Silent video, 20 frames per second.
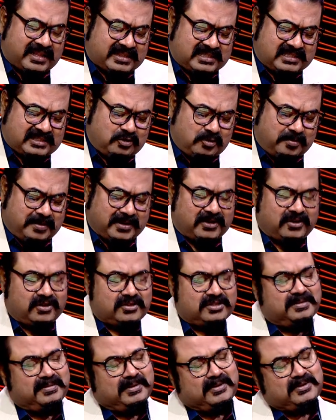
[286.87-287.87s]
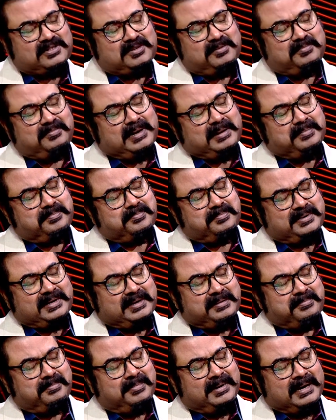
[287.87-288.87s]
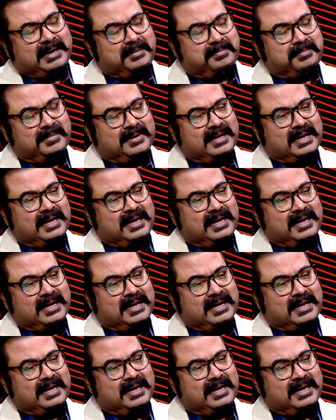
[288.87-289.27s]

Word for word: লাগছে গোপালগঞ্জের মানুষের বাপ রে বাপ